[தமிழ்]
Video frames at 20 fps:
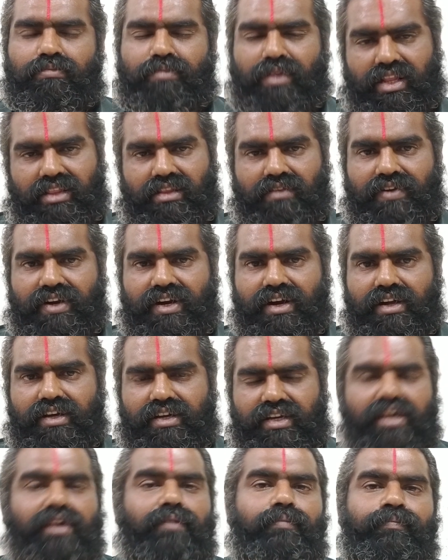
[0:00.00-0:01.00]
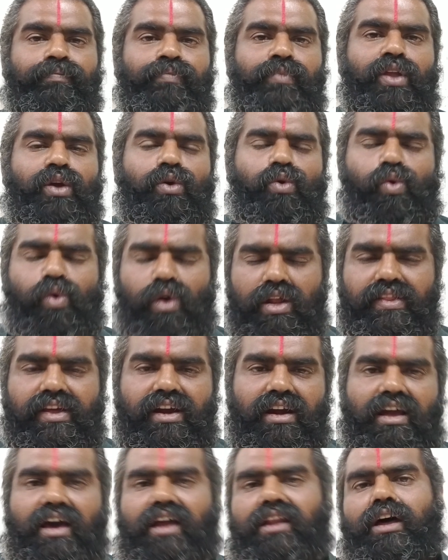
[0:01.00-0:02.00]
பிறந்தவர்களுக்கு
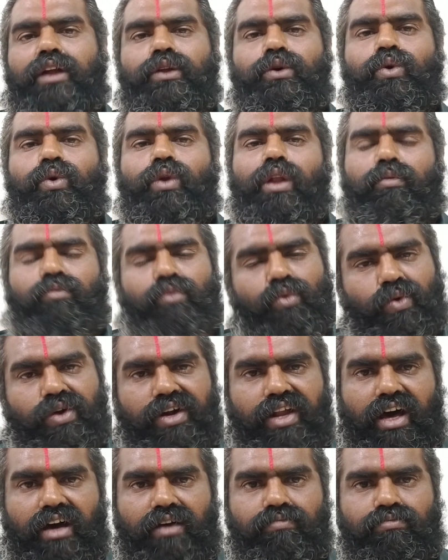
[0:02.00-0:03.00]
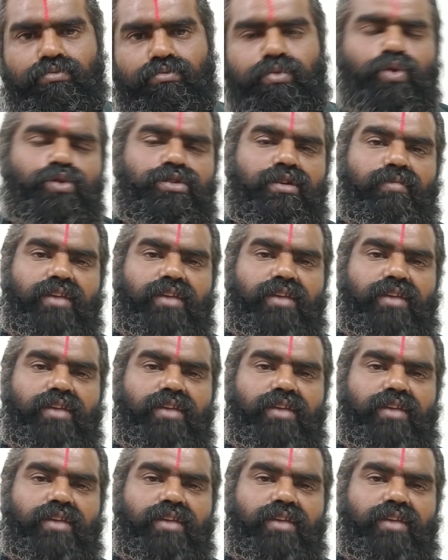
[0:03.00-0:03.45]
குழந்தைகளால் அனுகூலம் உண்டாகும் பூசம்